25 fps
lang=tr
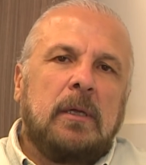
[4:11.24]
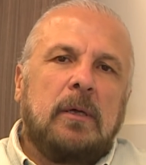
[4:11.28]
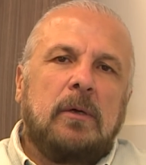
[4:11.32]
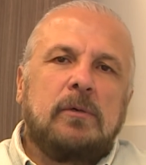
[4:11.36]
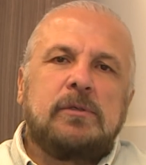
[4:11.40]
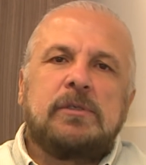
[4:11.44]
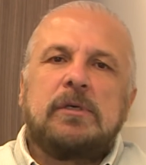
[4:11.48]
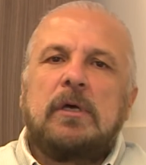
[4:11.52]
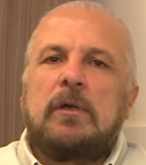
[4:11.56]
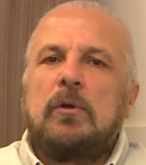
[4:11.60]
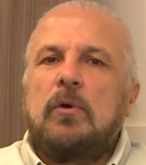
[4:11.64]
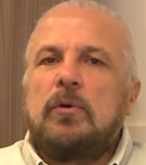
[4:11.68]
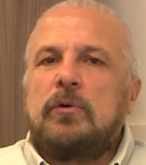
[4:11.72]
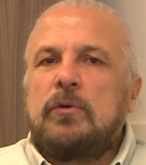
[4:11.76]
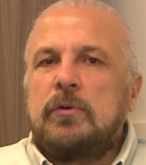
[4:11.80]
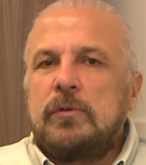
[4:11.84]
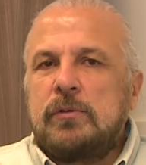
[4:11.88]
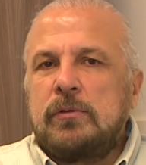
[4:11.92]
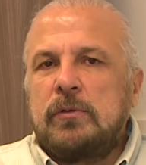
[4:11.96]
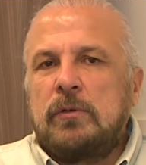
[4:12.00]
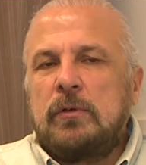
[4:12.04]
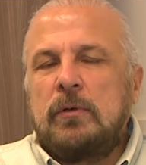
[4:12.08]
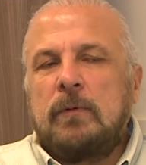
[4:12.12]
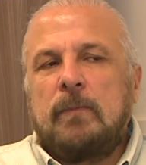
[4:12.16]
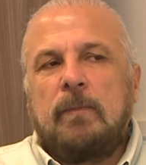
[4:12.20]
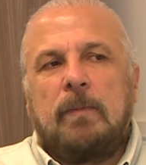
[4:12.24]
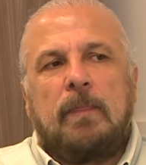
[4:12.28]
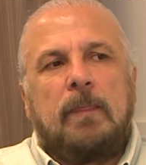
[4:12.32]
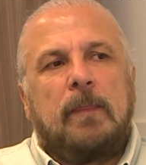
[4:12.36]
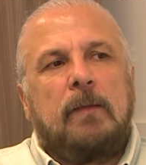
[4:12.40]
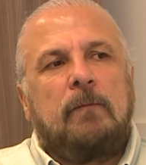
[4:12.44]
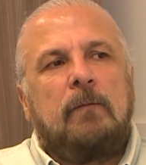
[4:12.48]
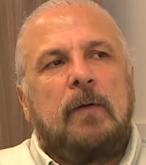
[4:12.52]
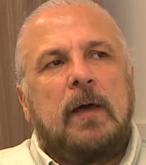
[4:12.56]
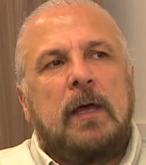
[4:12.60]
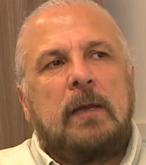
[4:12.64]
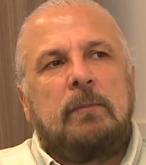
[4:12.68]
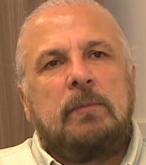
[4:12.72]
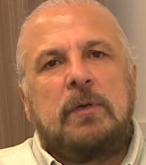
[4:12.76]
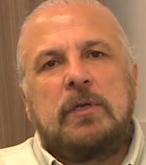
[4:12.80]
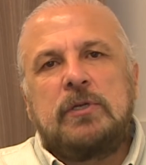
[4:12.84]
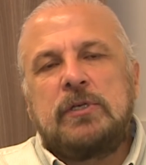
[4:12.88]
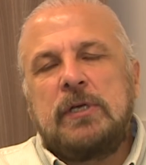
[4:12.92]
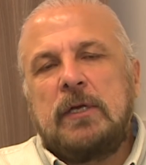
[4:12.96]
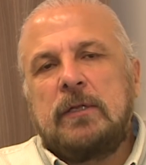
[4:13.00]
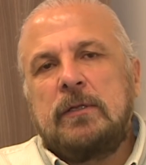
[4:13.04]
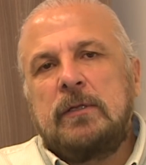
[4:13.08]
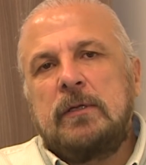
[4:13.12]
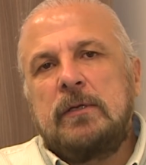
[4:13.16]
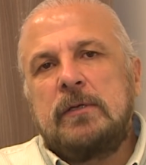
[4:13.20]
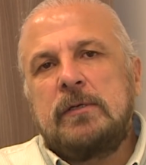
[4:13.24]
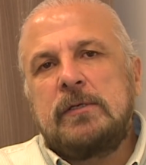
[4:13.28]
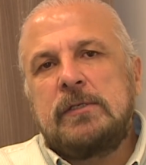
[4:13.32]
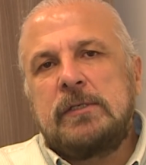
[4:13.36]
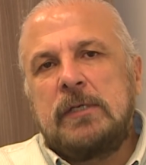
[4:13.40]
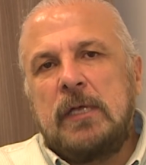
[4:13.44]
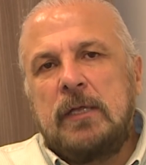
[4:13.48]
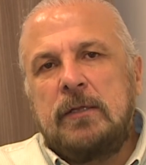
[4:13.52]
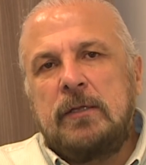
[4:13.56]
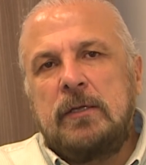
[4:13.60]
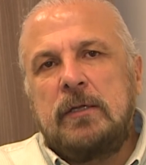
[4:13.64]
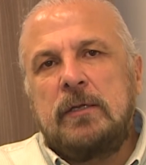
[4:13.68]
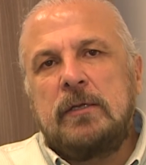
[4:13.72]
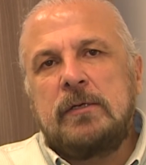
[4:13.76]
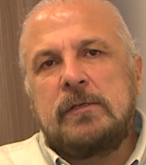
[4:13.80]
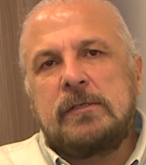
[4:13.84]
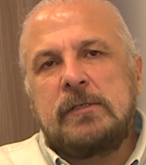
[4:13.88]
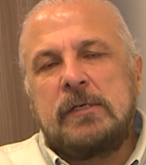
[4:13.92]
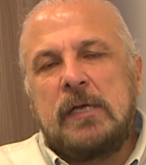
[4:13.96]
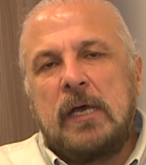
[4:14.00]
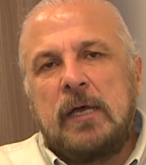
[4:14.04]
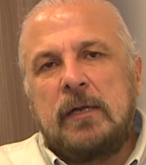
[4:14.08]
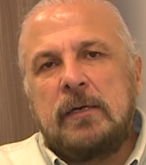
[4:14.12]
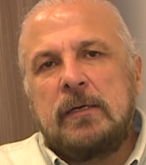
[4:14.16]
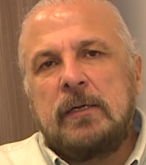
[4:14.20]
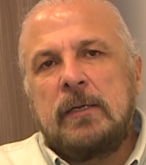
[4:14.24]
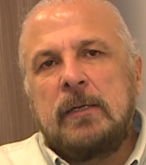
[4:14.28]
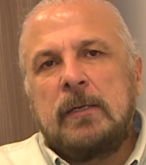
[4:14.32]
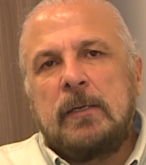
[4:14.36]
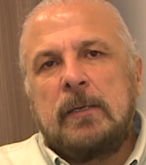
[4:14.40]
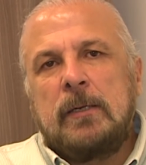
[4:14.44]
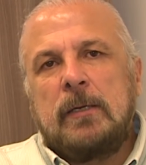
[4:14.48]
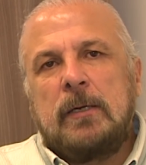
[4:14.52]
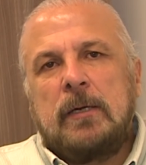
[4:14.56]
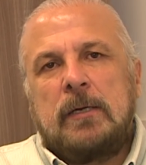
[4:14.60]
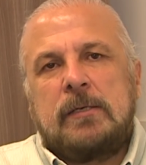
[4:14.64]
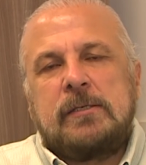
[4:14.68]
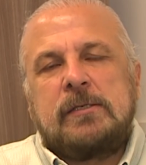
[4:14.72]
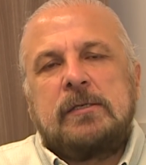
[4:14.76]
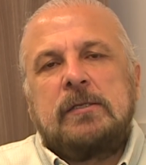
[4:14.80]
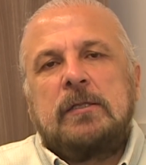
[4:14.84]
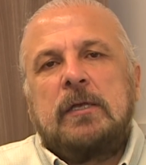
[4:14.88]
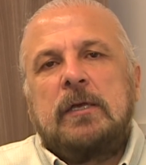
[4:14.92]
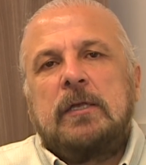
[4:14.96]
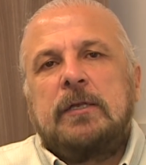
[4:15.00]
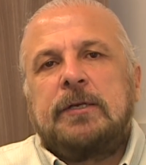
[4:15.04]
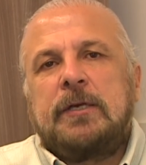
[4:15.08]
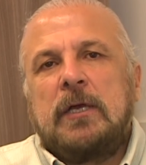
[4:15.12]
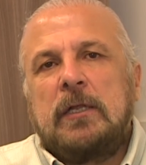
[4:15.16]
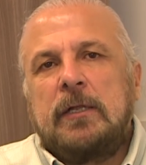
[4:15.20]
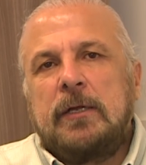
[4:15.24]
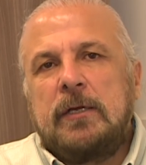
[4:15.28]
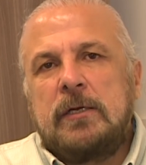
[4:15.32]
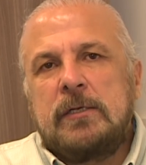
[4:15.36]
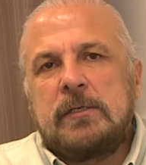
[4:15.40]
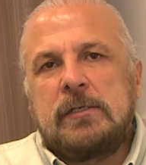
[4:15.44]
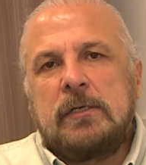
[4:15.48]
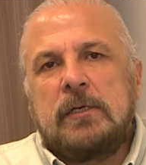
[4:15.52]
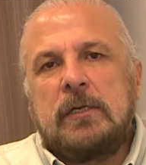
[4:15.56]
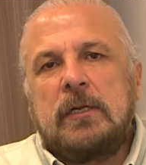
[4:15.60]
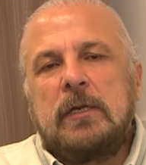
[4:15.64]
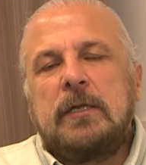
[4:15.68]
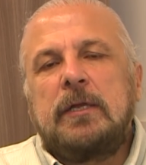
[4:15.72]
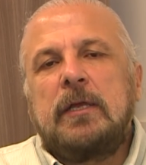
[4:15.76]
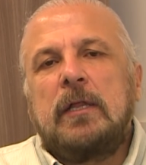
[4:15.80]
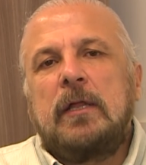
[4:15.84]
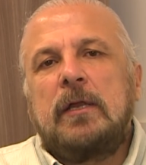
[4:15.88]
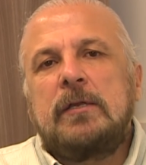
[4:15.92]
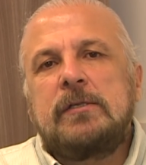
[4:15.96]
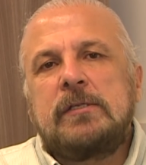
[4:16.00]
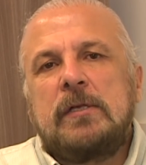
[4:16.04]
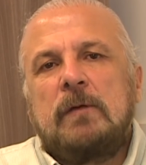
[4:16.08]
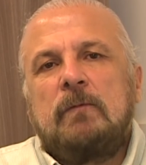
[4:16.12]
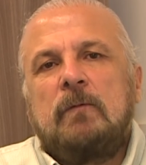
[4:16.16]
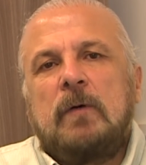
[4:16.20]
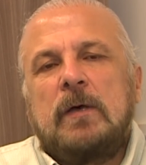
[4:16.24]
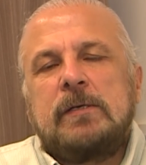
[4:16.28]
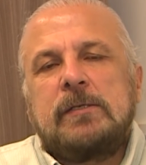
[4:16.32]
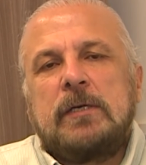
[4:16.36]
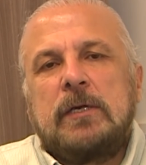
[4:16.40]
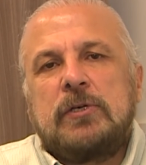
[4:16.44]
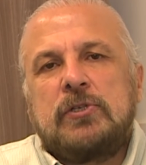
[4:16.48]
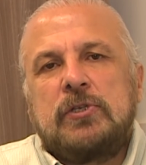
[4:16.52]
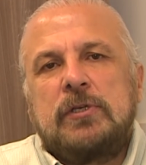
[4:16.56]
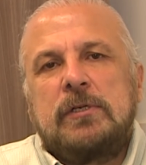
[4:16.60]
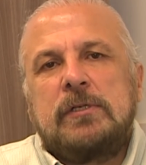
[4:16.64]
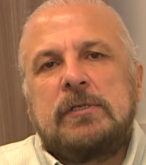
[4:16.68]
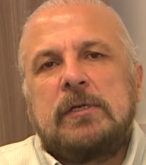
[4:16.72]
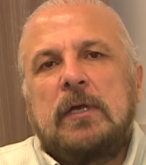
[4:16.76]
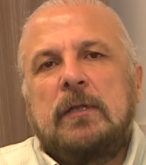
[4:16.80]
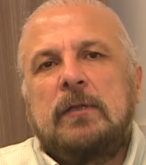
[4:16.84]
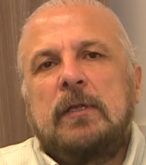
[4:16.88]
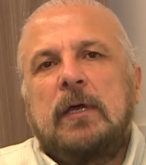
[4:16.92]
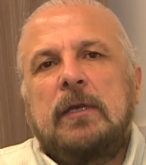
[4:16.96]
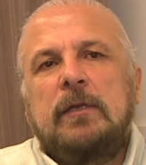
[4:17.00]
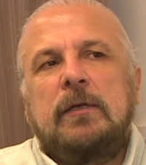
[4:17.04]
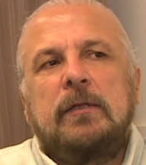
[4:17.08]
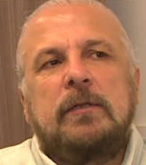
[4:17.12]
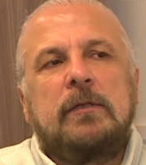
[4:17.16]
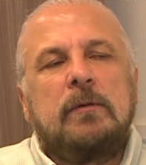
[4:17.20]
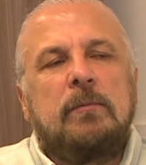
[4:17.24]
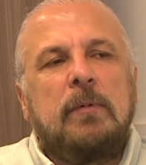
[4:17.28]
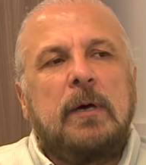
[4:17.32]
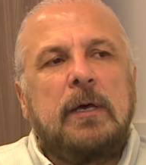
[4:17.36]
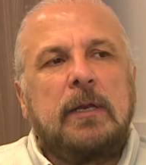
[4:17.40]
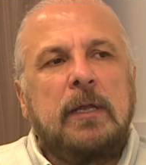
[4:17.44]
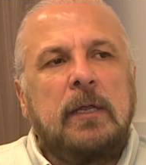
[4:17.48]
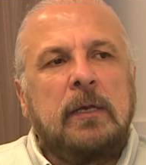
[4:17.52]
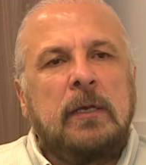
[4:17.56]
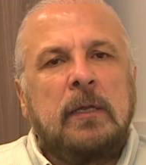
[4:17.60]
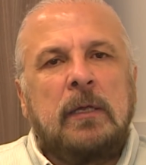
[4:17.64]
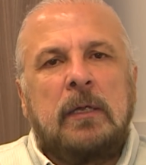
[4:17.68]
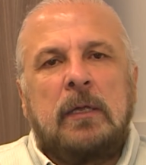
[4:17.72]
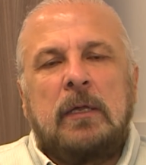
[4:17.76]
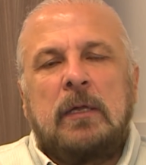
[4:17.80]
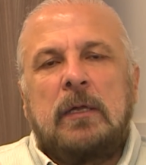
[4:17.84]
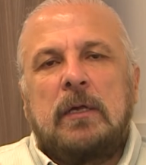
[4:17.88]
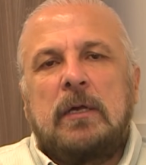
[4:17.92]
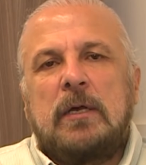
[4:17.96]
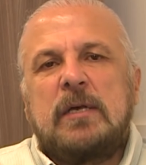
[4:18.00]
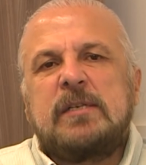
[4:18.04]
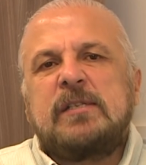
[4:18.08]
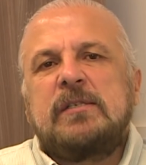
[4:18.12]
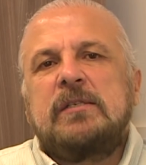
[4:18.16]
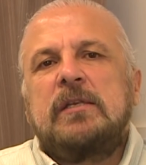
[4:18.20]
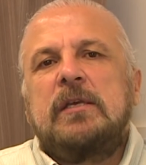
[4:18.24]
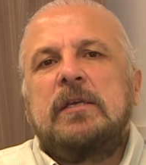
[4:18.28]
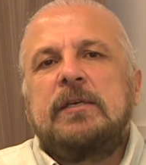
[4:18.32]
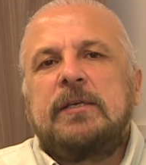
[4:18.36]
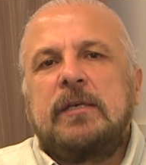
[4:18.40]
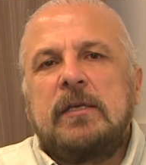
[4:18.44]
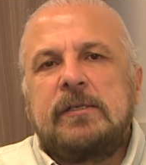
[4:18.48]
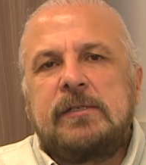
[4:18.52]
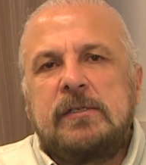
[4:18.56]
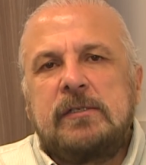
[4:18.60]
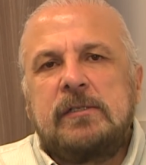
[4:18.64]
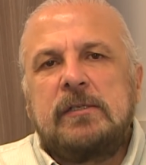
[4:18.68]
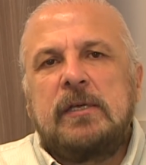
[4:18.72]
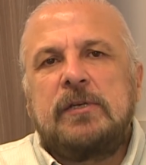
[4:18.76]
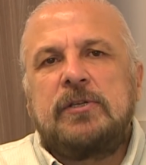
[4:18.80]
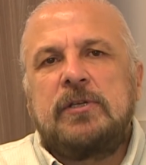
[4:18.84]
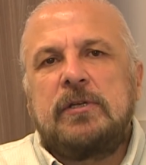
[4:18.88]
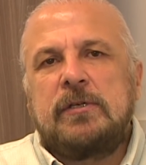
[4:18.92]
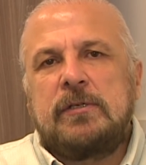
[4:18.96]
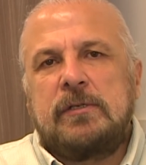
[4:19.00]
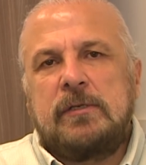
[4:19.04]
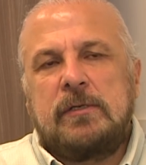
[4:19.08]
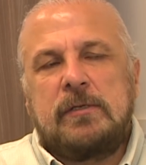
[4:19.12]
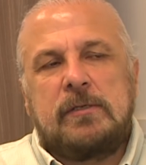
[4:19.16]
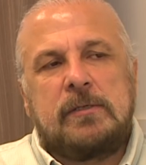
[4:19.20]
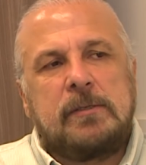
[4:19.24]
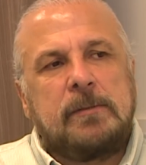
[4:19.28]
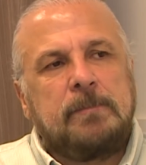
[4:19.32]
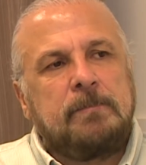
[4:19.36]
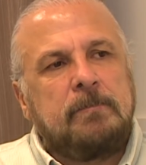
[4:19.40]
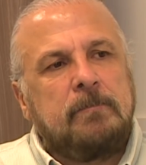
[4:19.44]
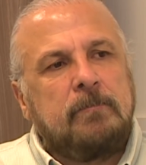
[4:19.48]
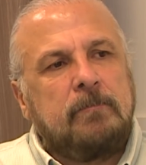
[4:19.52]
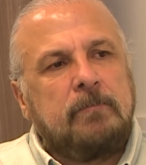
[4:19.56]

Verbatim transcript: O sarı öküzü vermeyecektiniz dediğiniz yer aslında ilkelerinizdir. İlkelerinizden vazgeçtiğiniz andan itibaren aslında ilkesizleşirsiniz.